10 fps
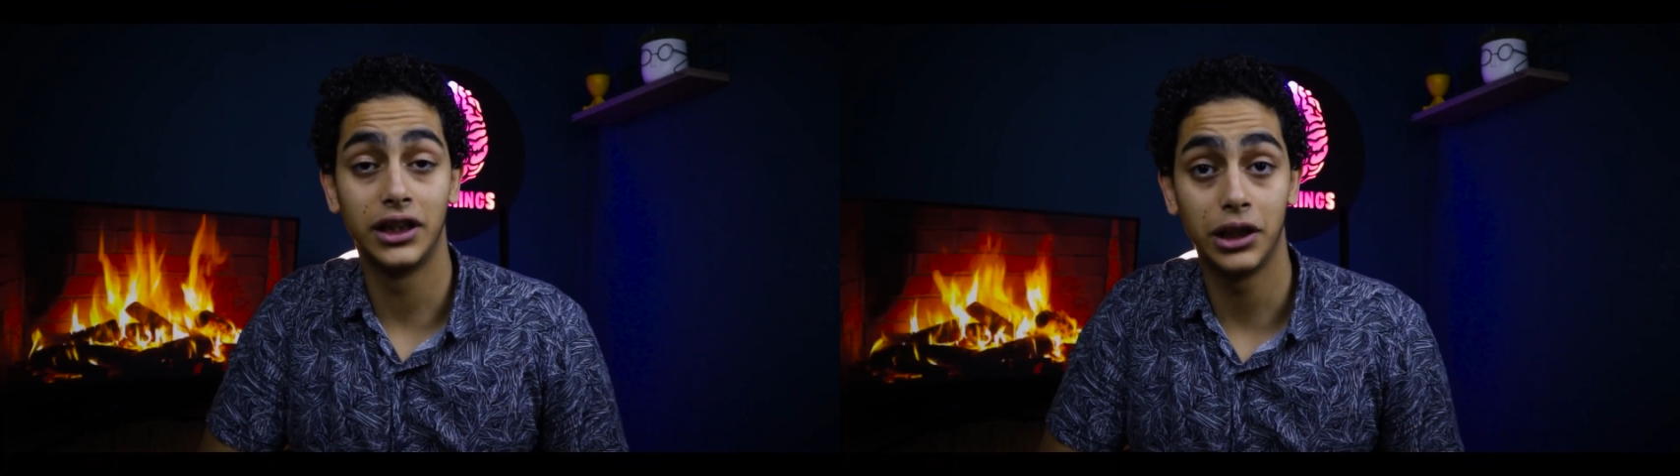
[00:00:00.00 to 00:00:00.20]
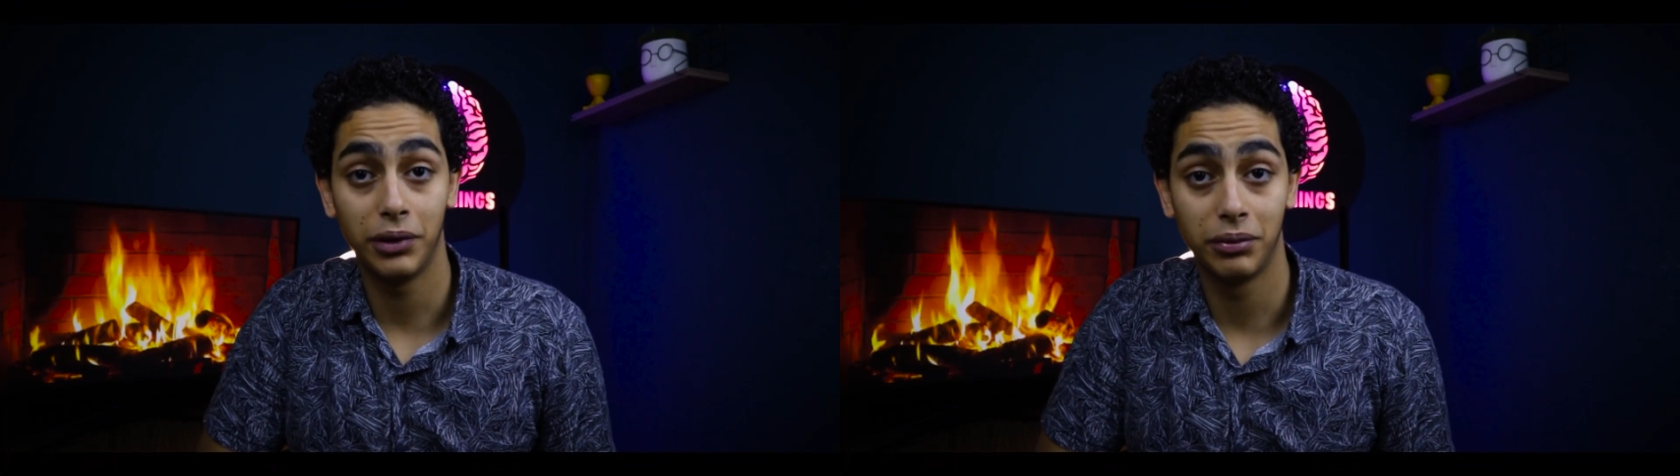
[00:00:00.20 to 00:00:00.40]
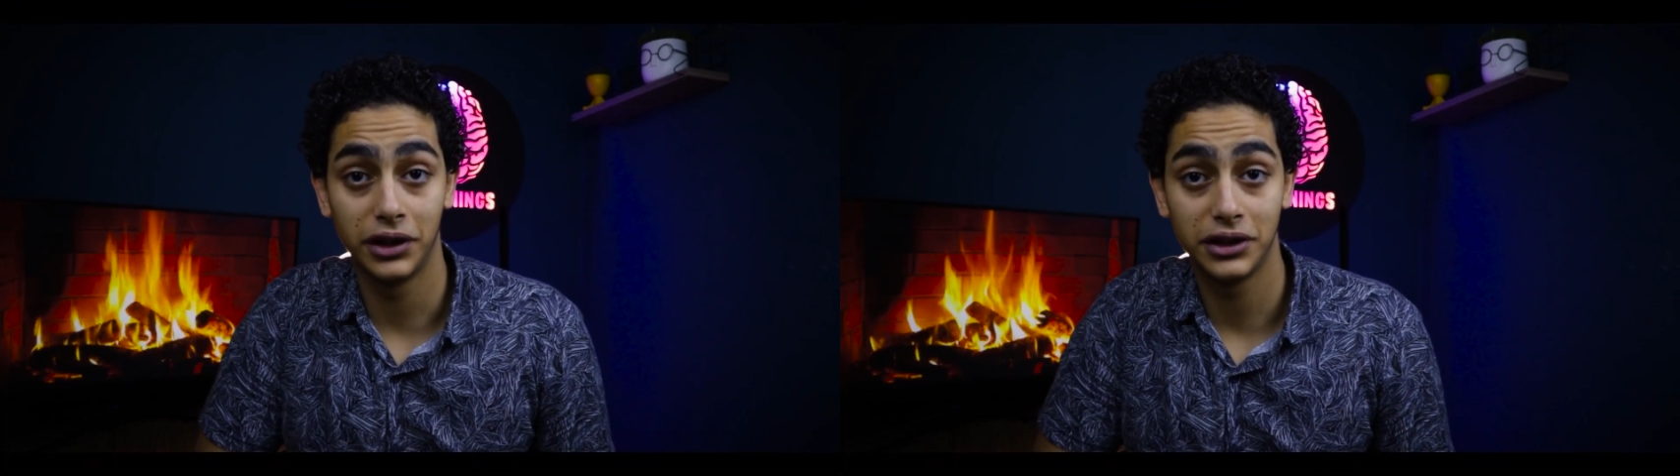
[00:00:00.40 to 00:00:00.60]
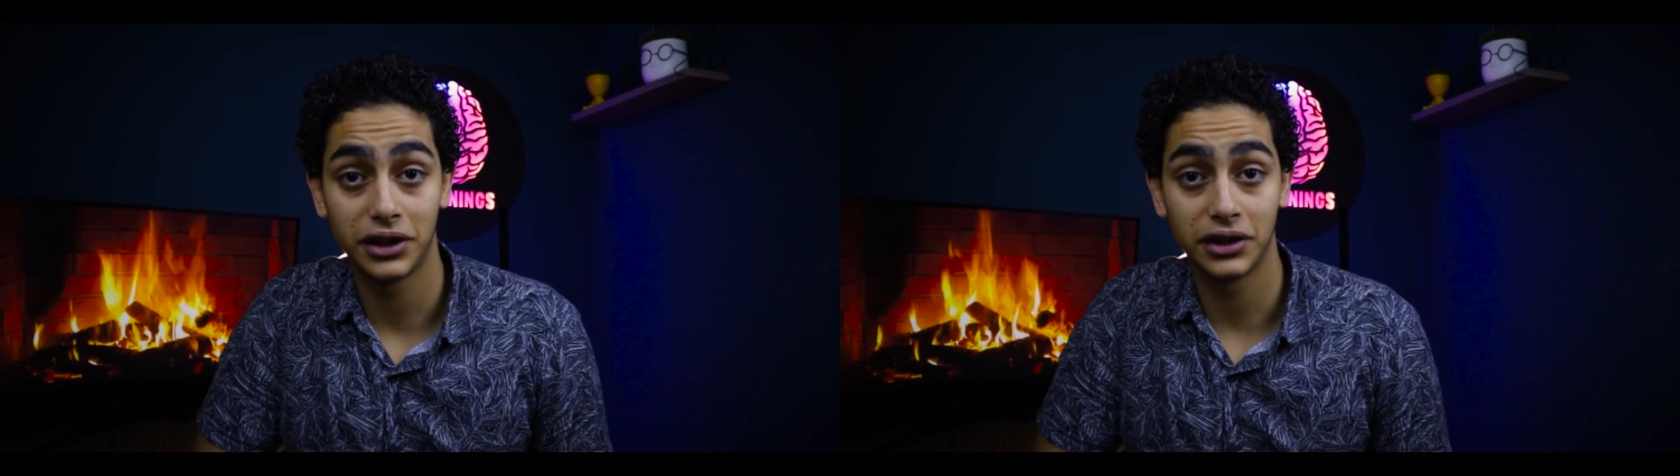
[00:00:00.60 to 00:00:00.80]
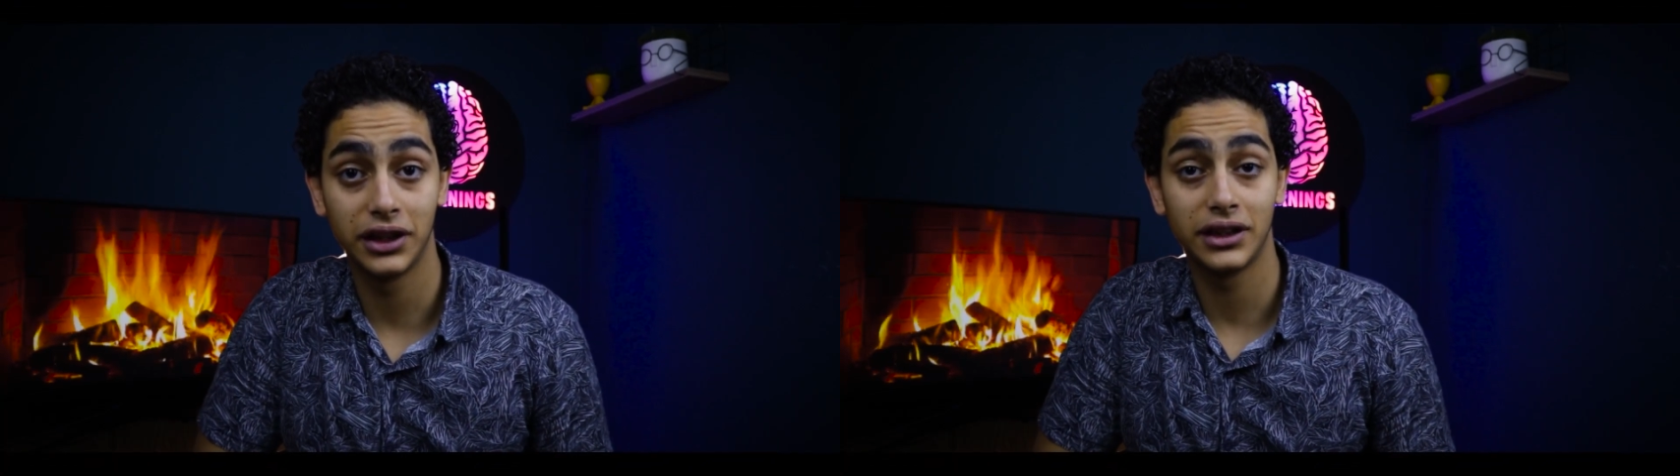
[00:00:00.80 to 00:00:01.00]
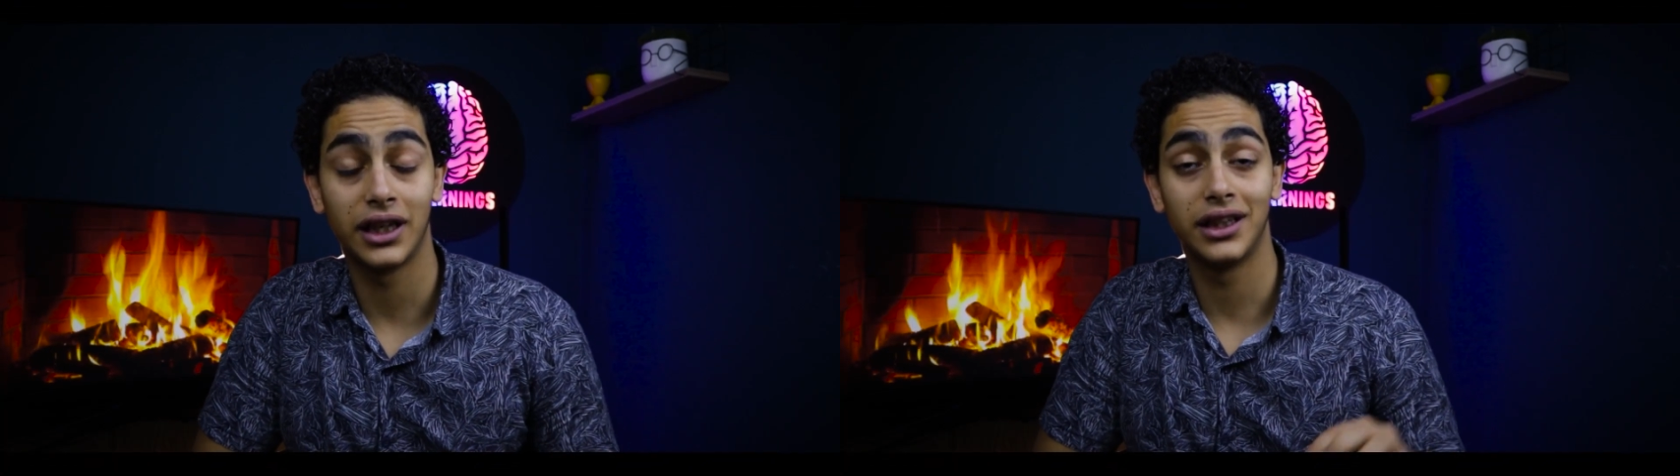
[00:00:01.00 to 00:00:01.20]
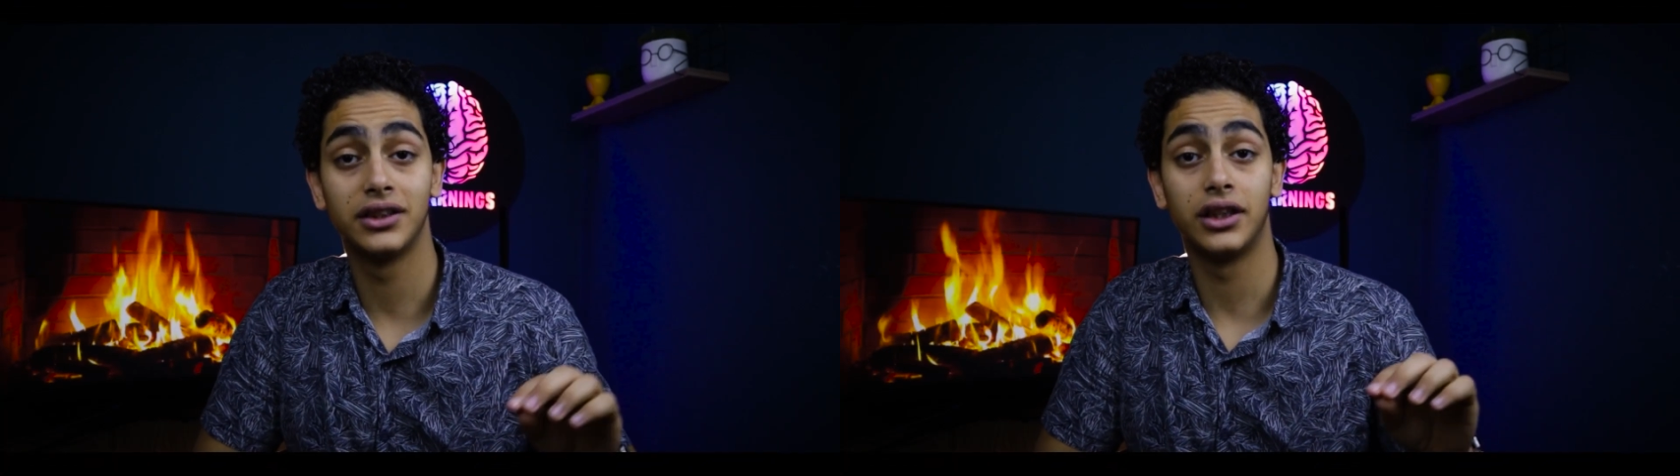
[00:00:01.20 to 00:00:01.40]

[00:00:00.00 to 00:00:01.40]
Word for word: للربح من الإنترنت عن